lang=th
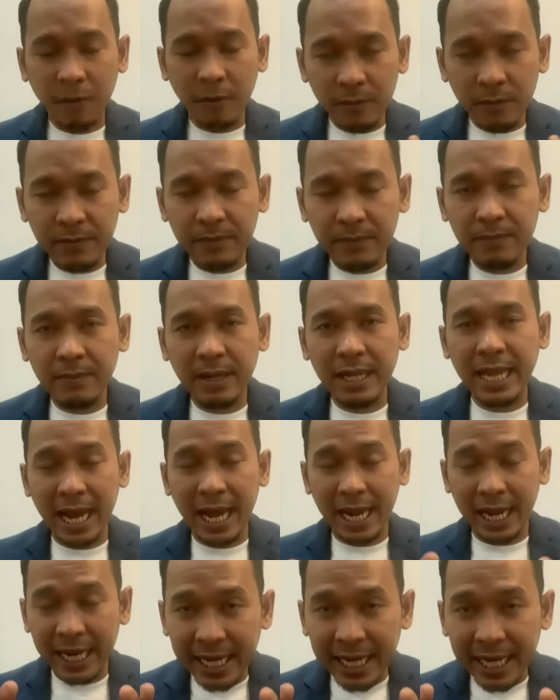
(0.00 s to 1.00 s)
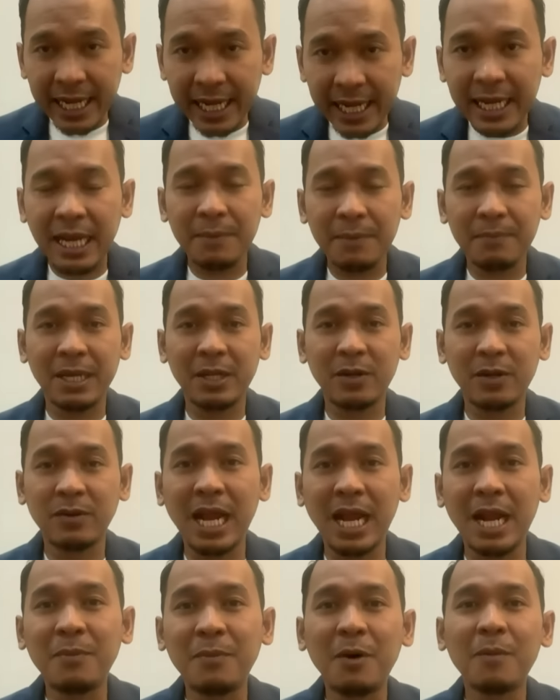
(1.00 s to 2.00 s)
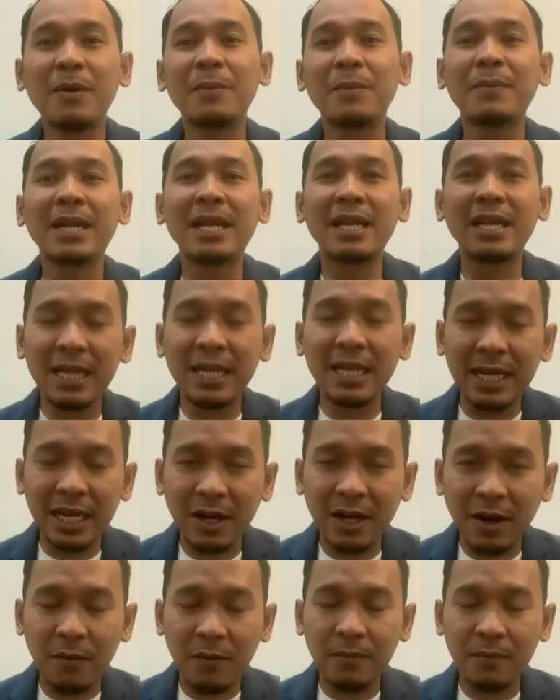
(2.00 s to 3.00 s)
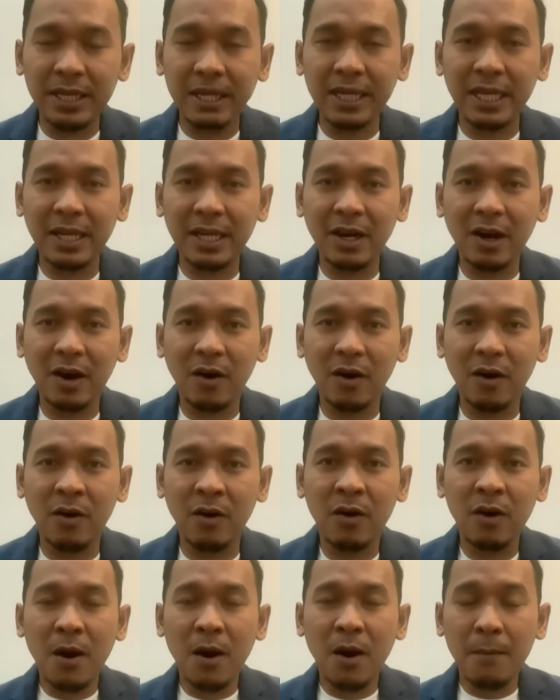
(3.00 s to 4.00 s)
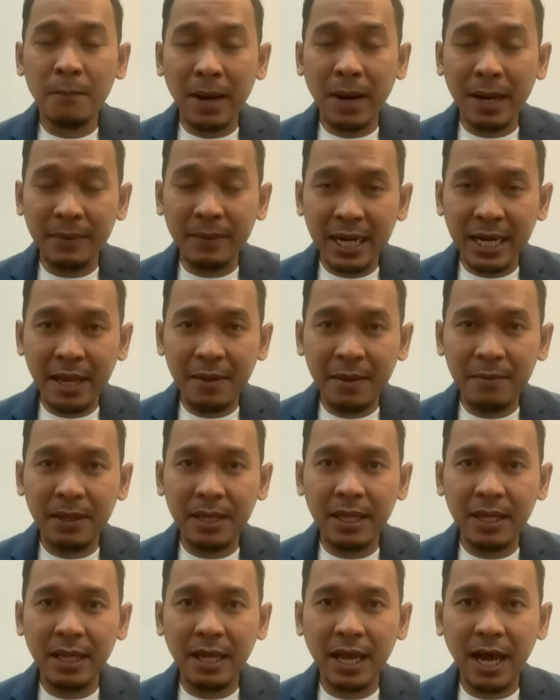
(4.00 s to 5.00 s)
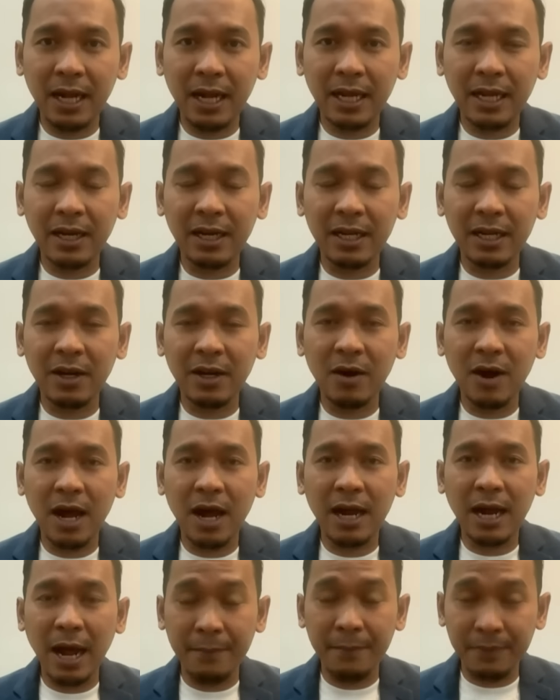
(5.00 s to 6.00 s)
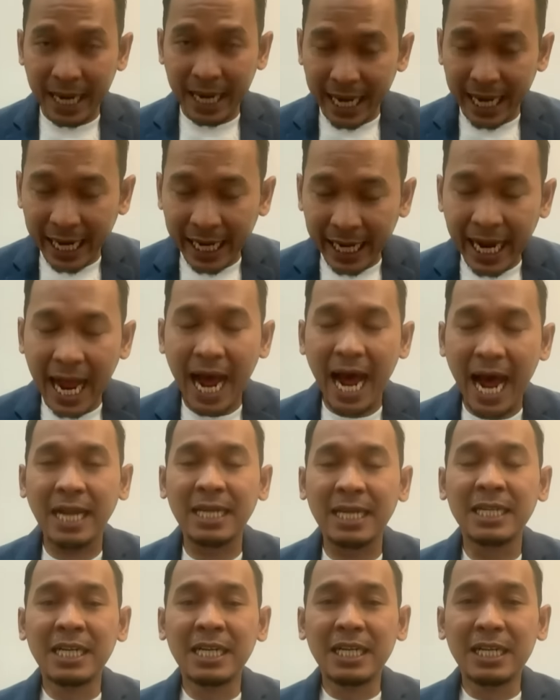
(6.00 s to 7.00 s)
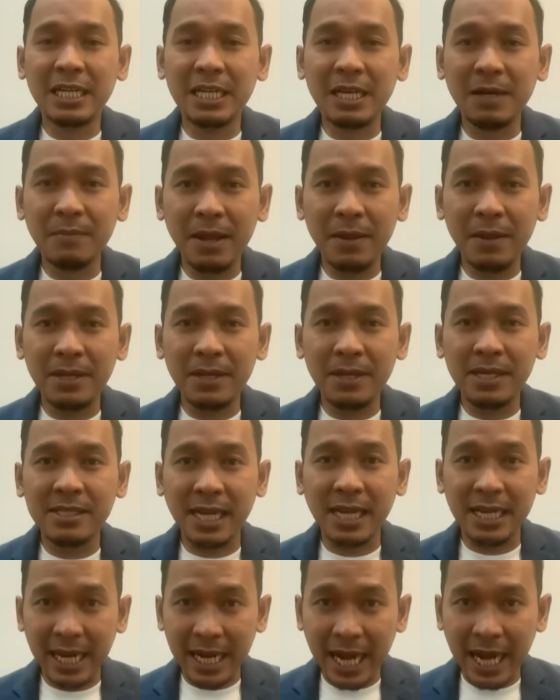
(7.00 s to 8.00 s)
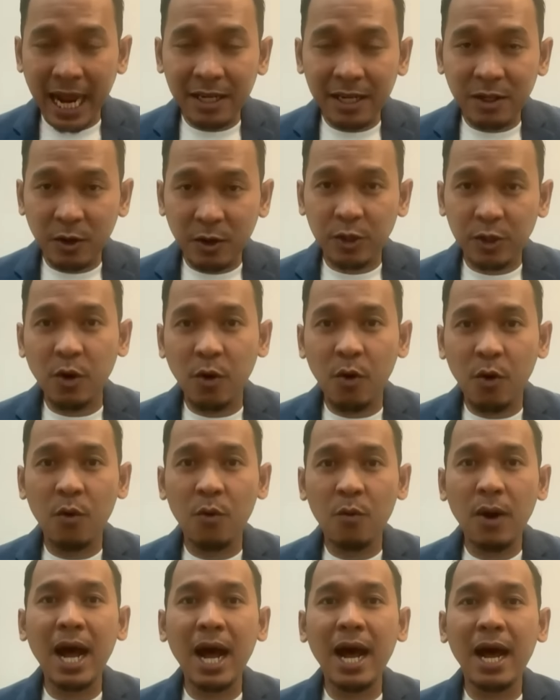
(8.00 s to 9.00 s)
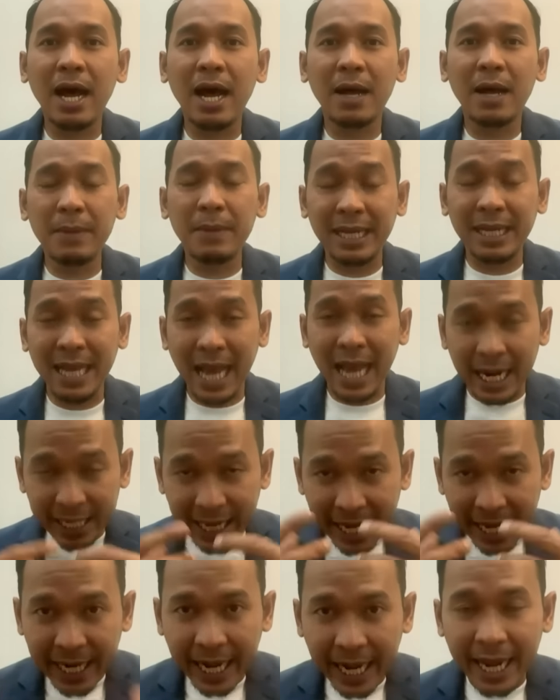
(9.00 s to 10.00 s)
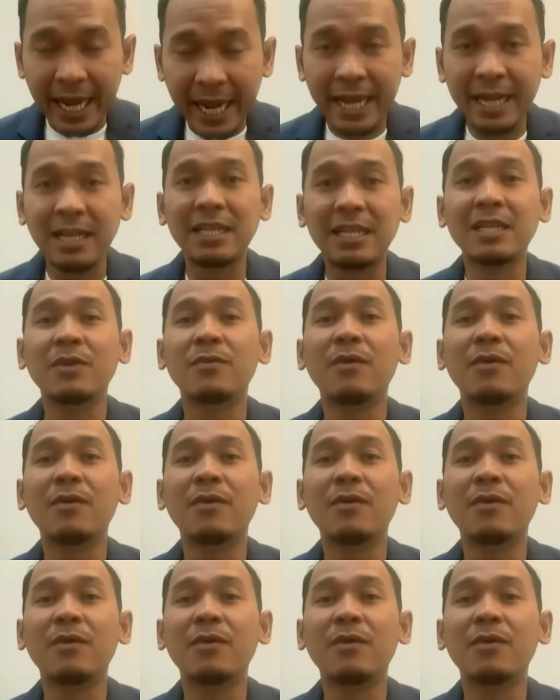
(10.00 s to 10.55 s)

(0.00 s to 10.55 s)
ผมไม่อยากให้ลิงก์กันไปตรงนั้นเพราะมันเป็นเรื่องของมิติของมันไม่ได้มีอะไรเขาเรียกว่าคำแถลงการหรือไม่มีสัญลักษณ์โดยตรงว่าเป็นการแก้แค้นหรื